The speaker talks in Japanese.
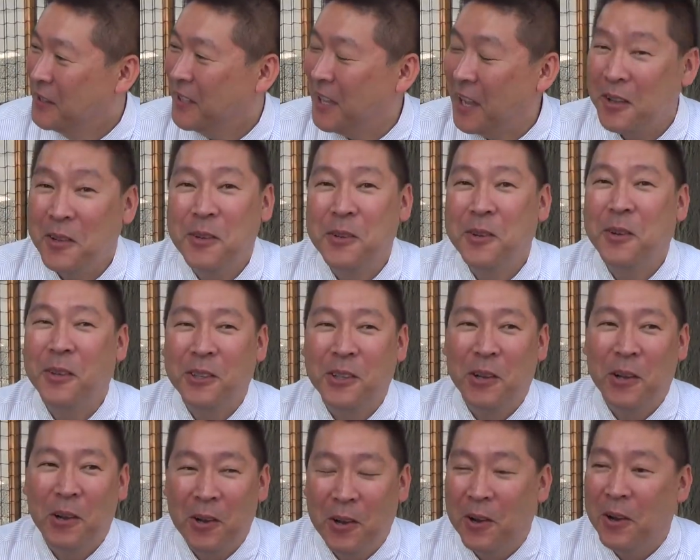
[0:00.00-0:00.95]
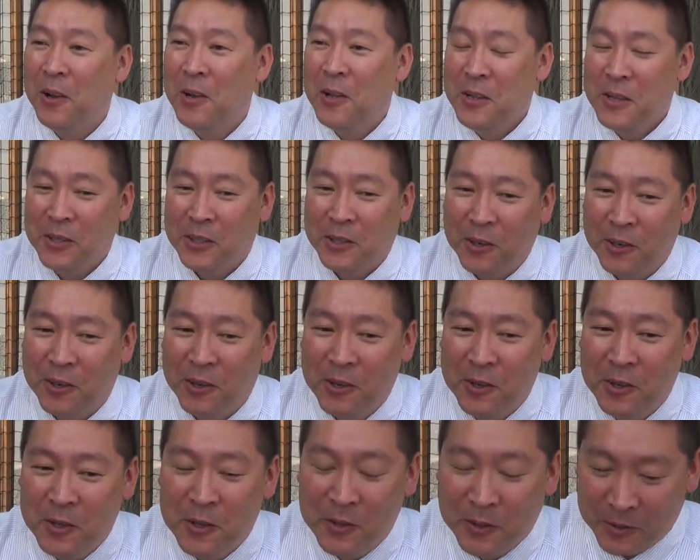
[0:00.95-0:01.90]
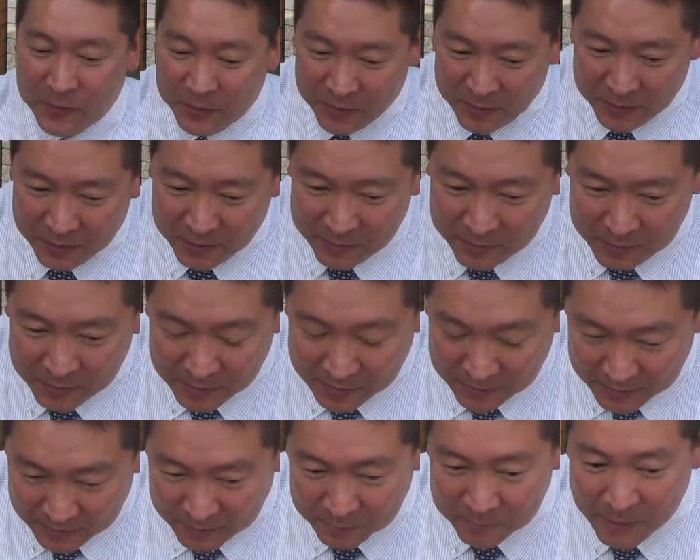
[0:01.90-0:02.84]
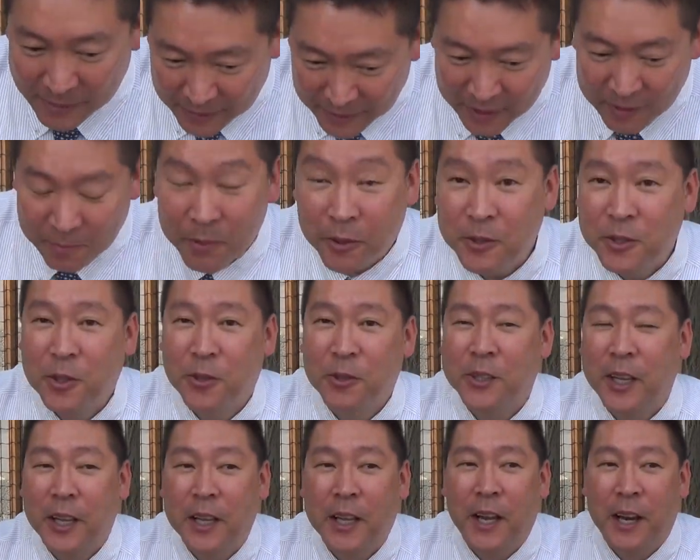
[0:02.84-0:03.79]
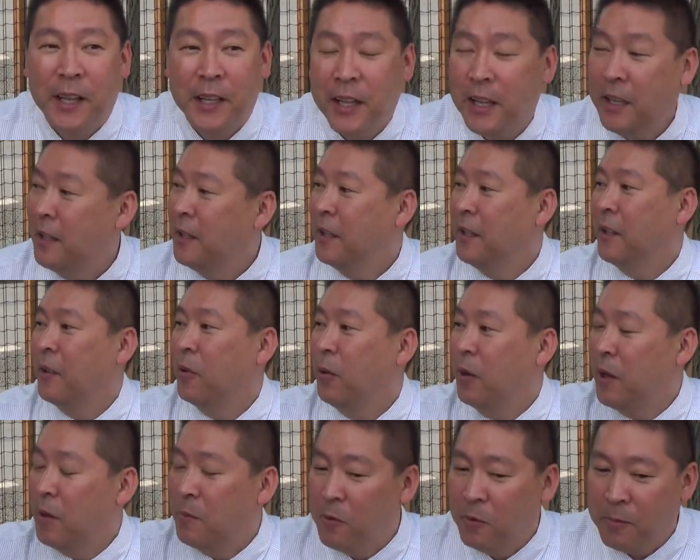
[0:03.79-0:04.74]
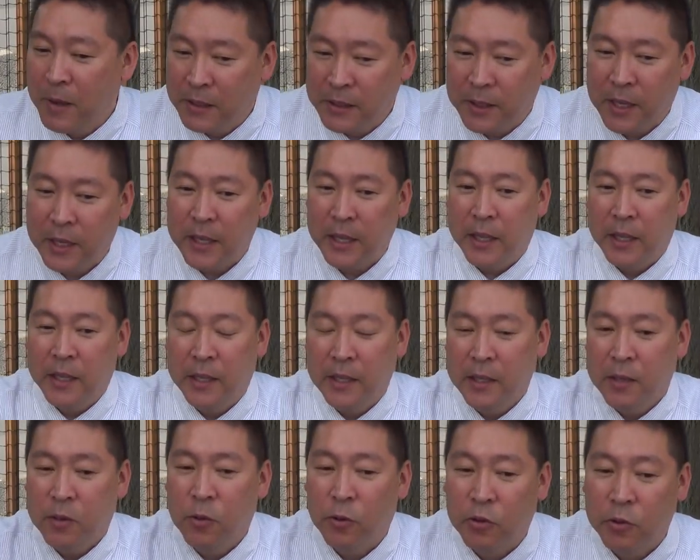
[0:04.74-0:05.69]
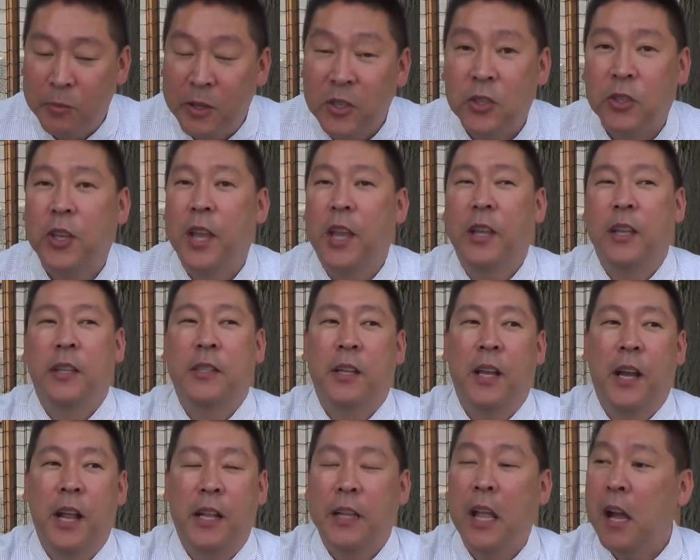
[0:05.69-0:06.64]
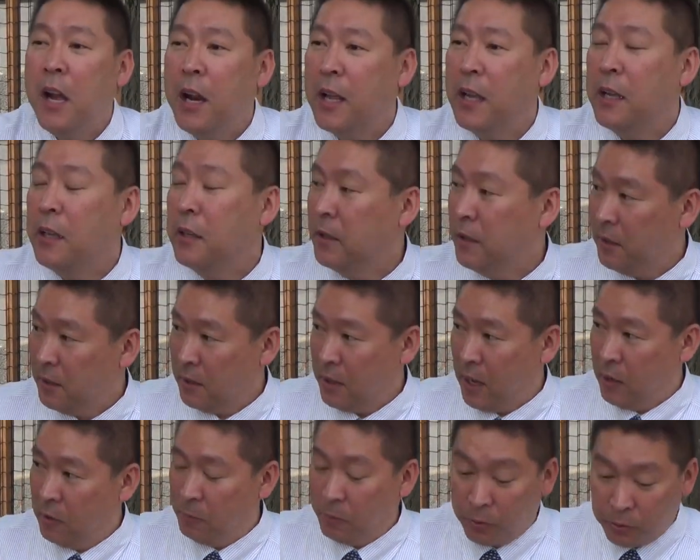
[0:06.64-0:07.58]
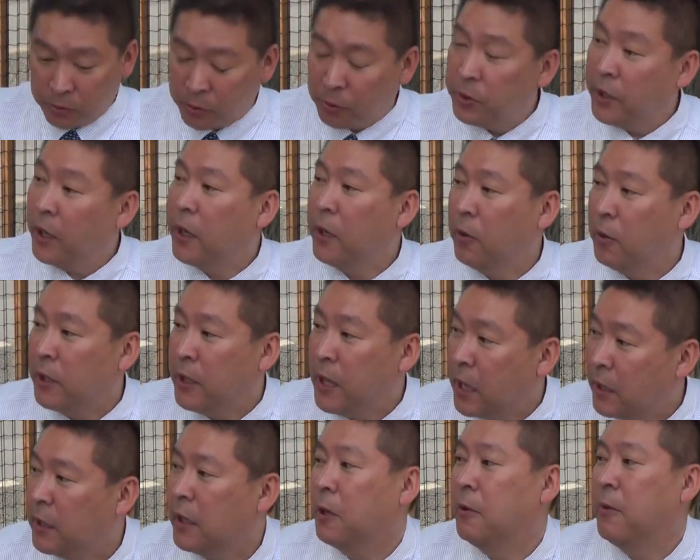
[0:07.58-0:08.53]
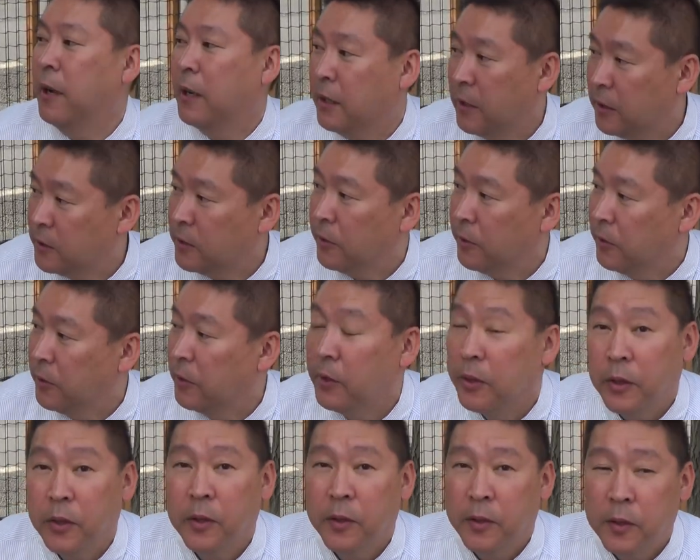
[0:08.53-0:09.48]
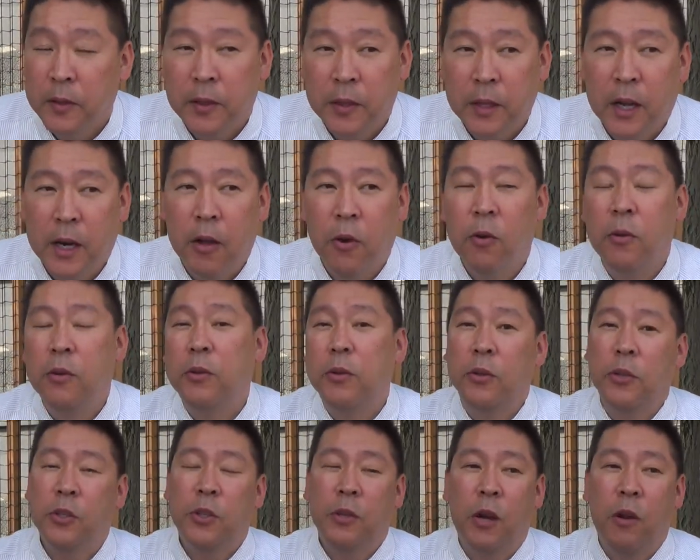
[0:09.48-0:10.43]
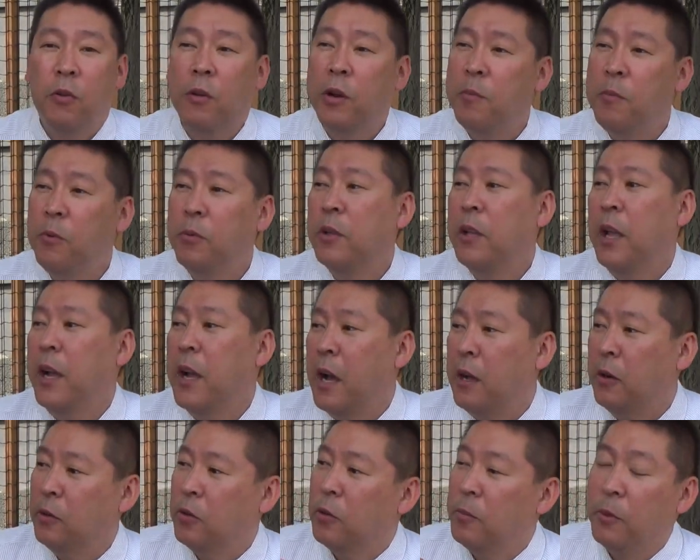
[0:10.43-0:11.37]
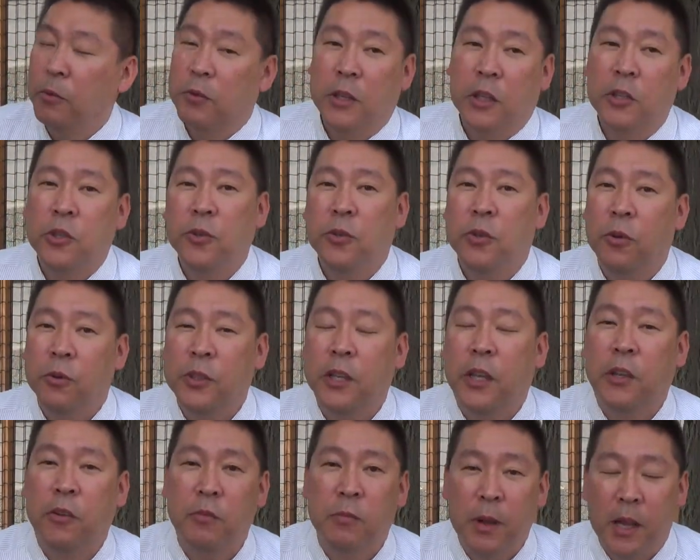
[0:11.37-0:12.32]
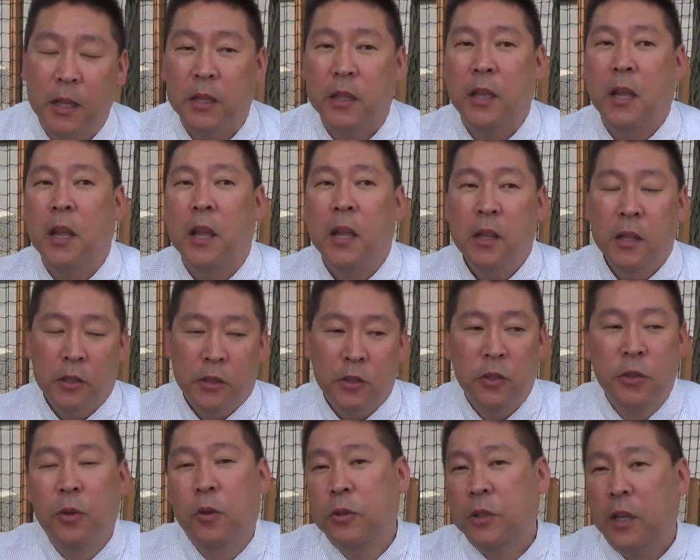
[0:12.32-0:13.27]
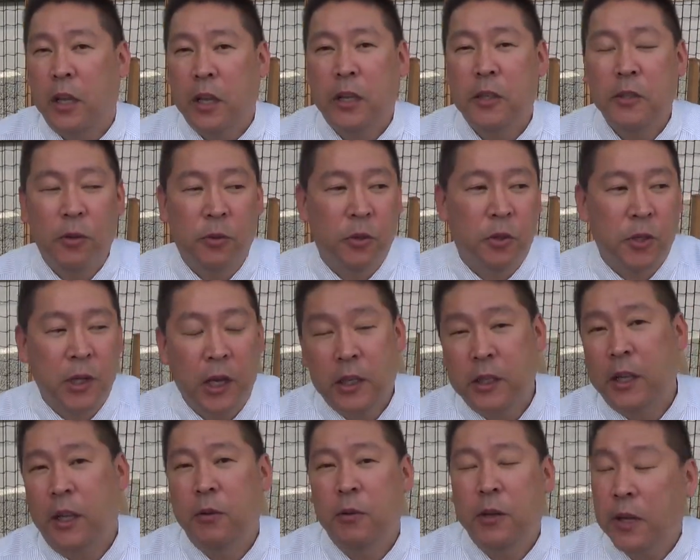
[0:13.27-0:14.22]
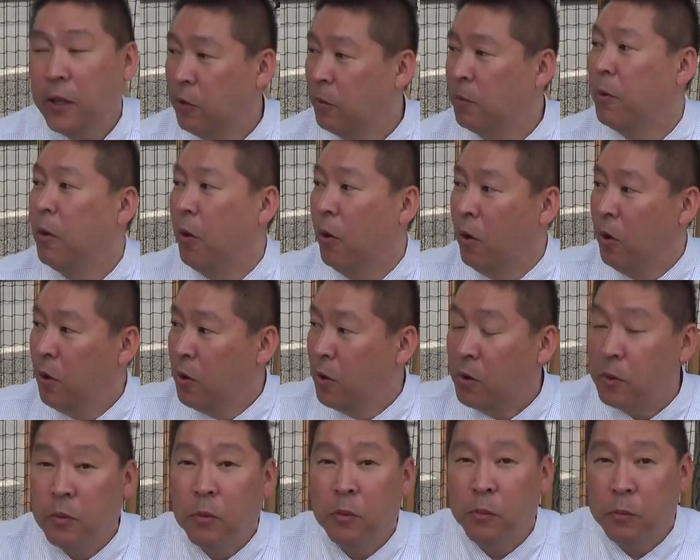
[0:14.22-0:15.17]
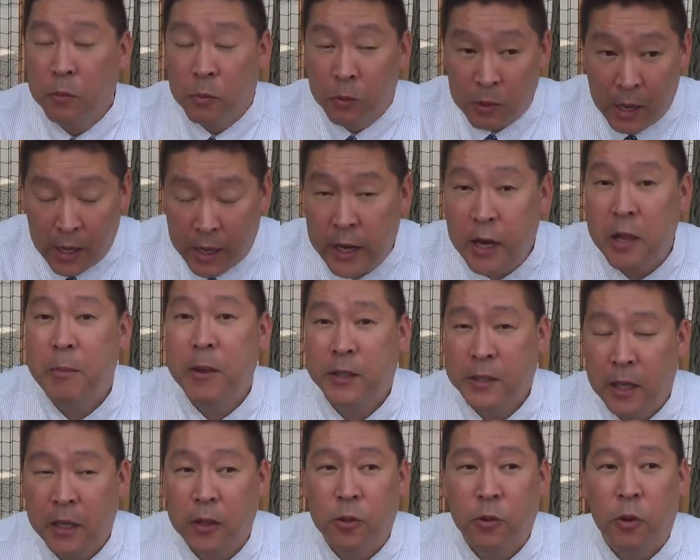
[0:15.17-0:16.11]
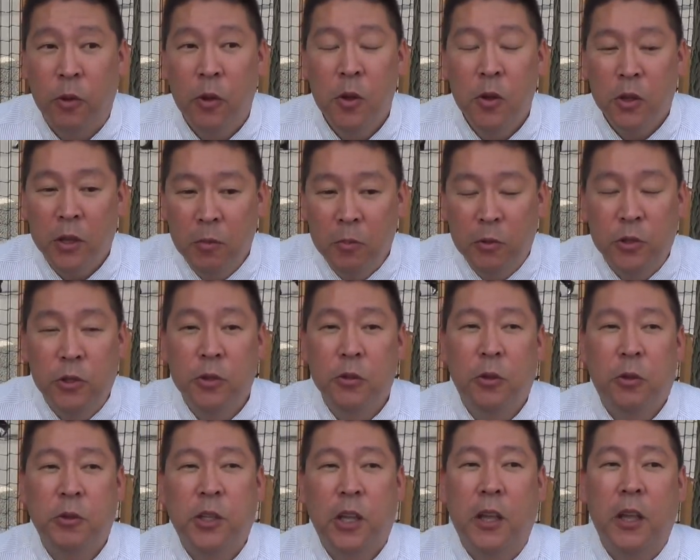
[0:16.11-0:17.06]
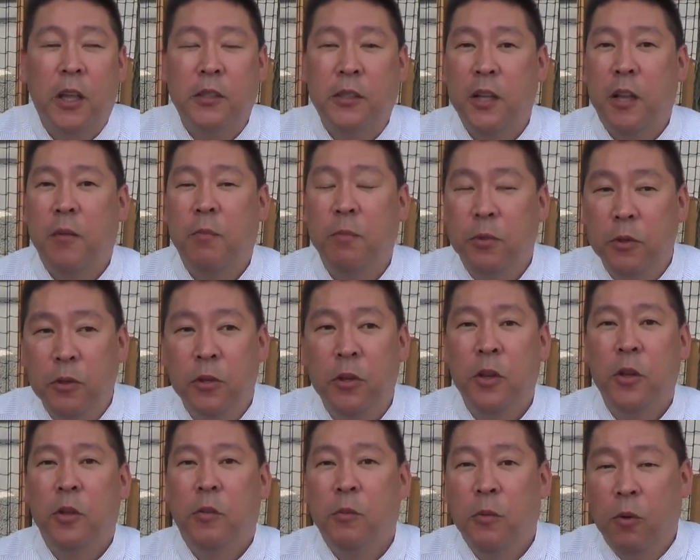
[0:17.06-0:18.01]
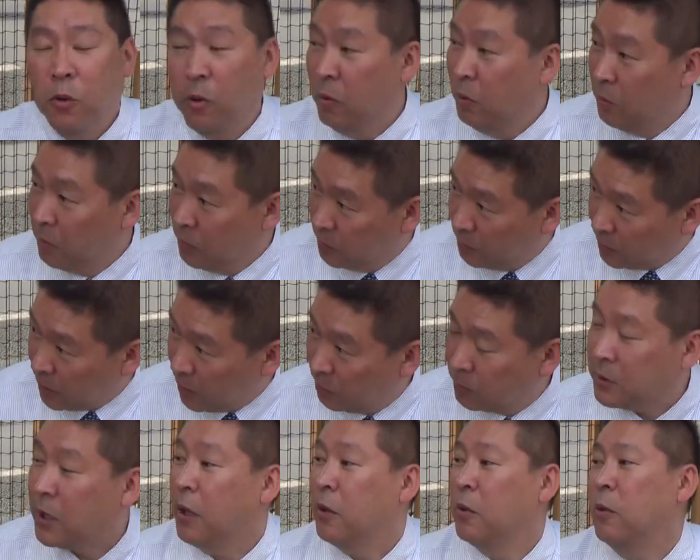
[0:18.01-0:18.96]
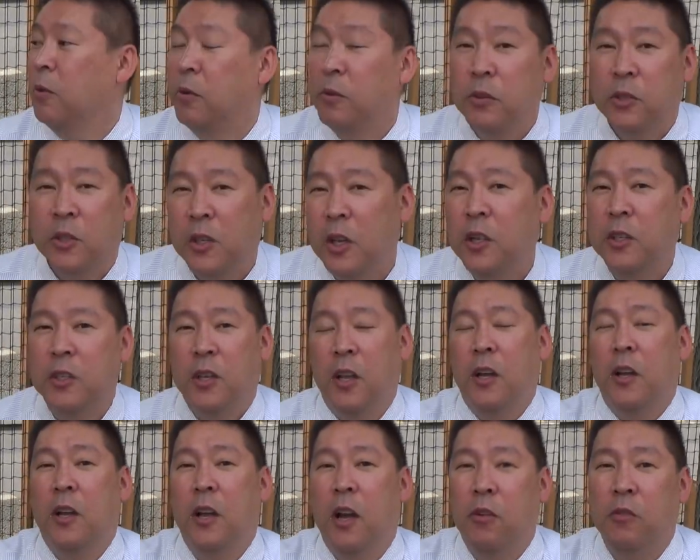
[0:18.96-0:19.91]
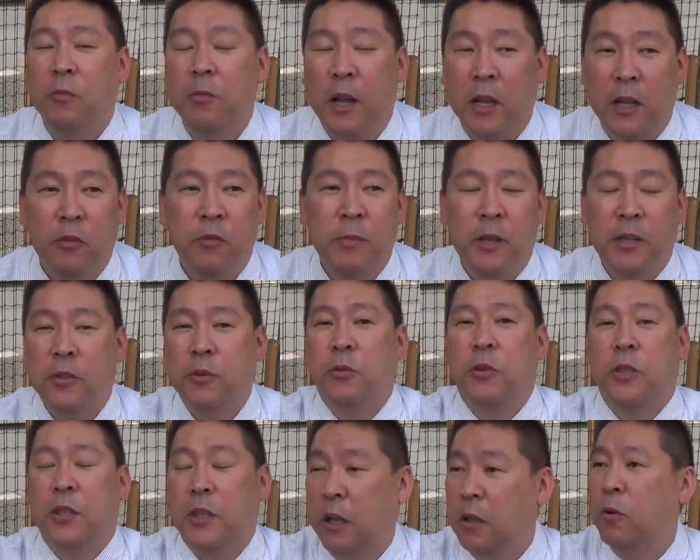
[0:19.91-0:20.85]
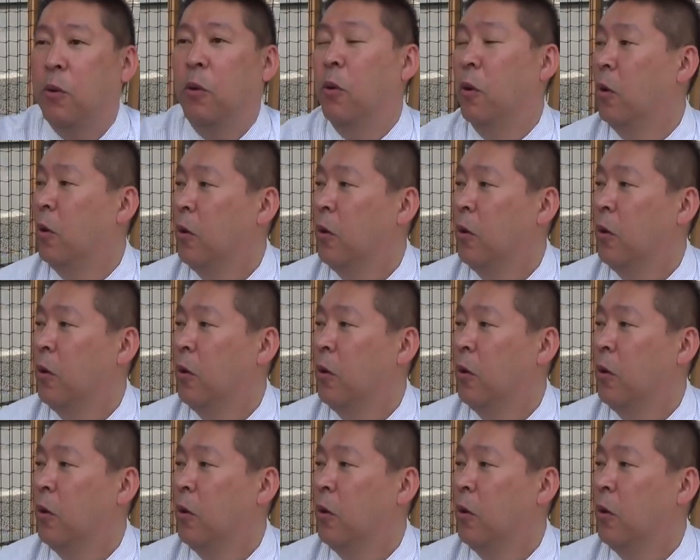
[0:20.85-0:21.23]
ていうことをそのまさに傍聴席からねこれもうまさに国民主権ですからだから、はい、あの傍聴できるようになってるわけですよ、はい、だから多くの人がこれ問題があると思って16席埋まって16席以上の人が来てるけども、もう入れませんとでも16席は全部もう F さんの支援者が埋,、ま、埋め尽くしたと